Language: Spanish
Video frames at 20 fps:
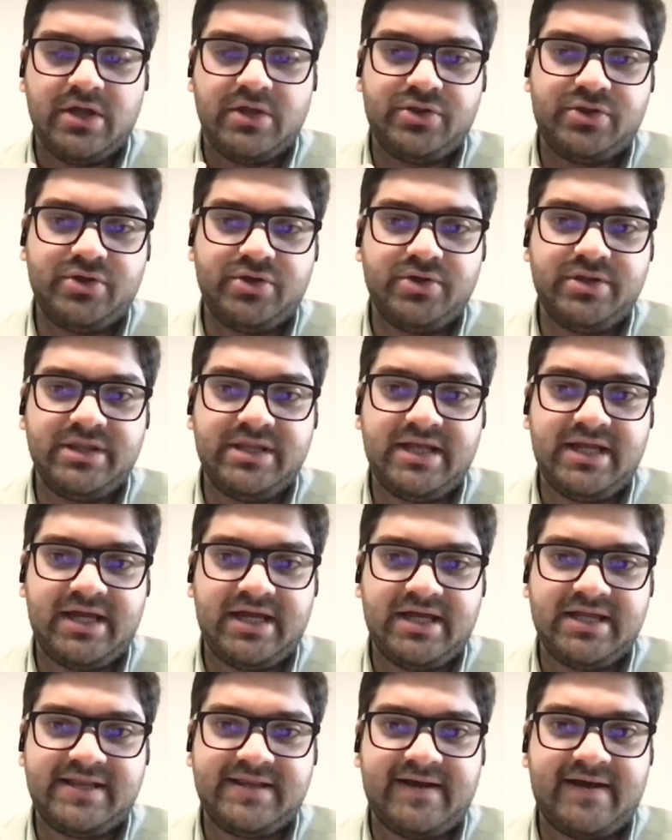
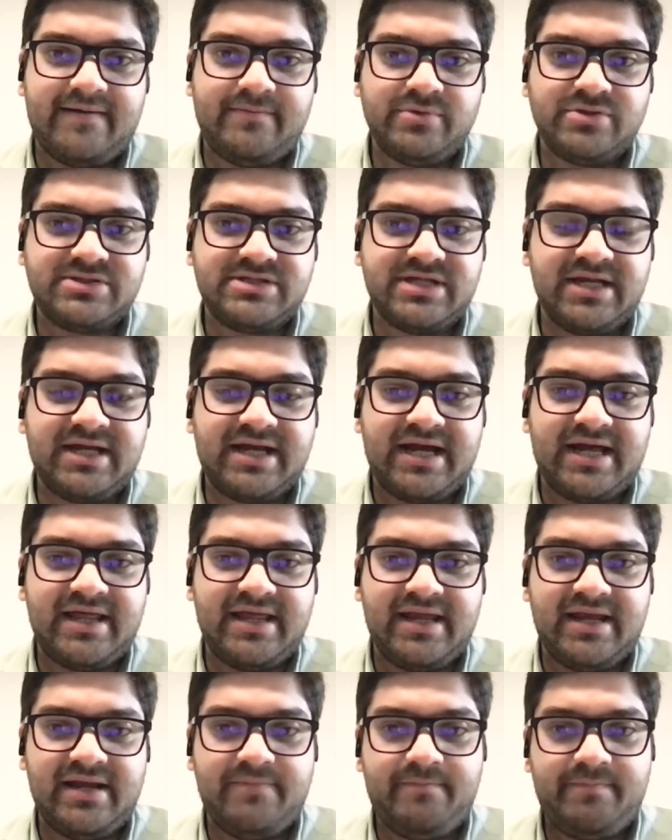donde estábamos
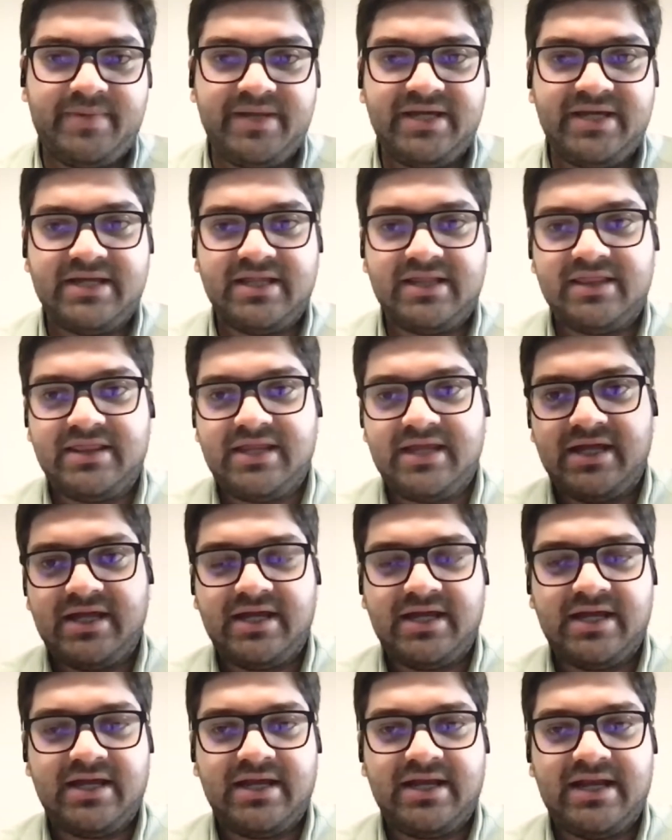cerca del pic
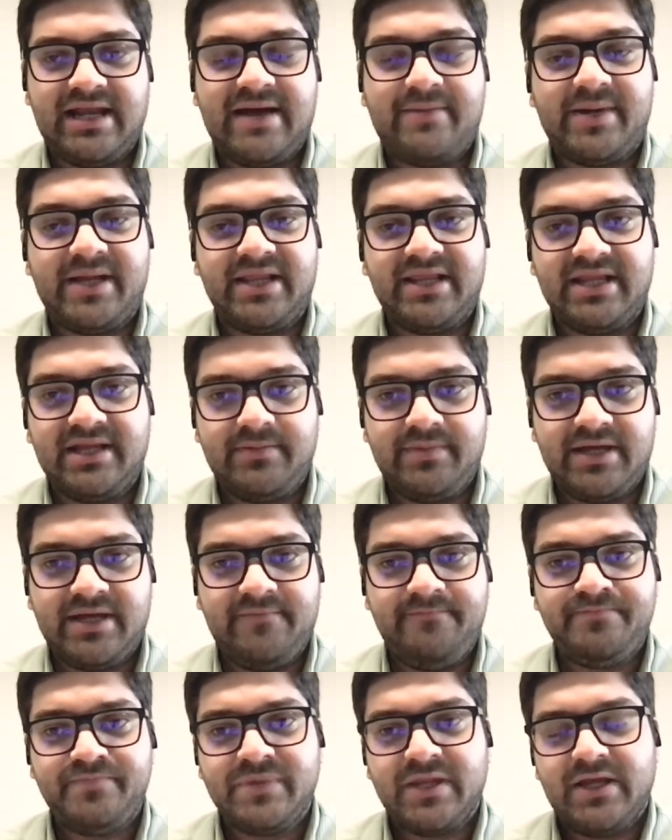de la
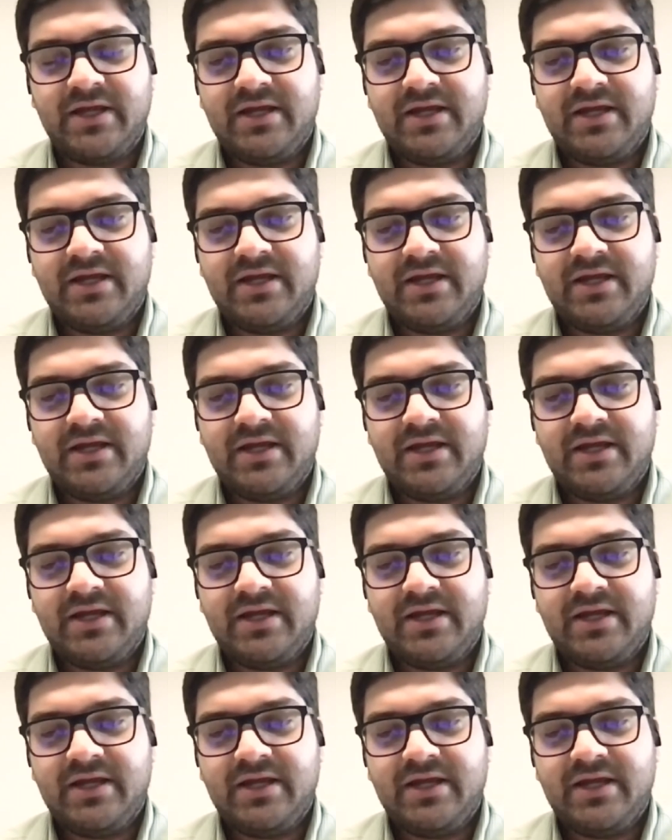pandemia,